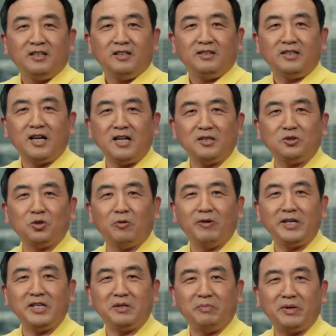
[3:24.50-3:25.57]
那作
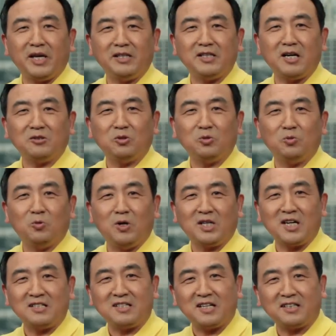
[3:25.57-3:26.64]
为影片当中，我
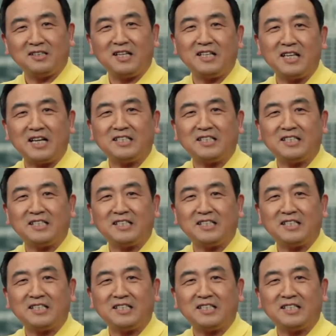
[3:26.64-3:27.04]
刚才跟大家